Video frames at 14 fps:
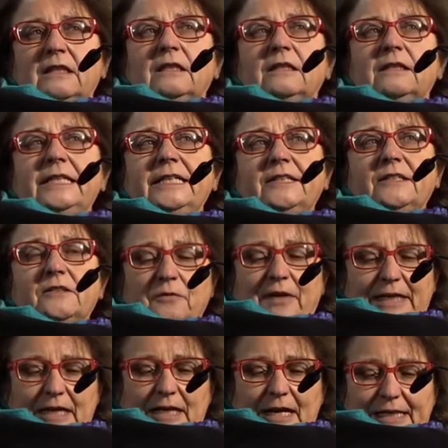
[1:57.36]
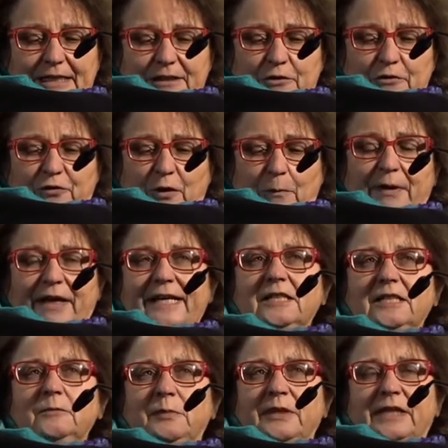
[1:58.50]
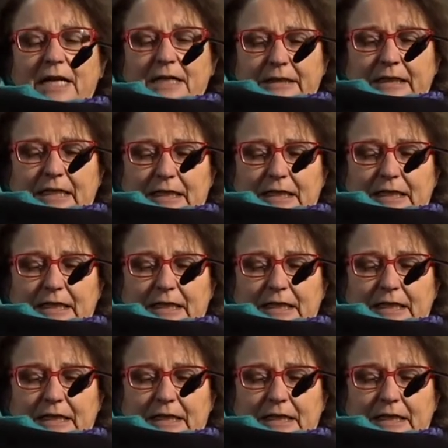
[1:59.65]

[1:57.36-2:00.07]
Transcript: nicht weil er ein Verbrechen begangen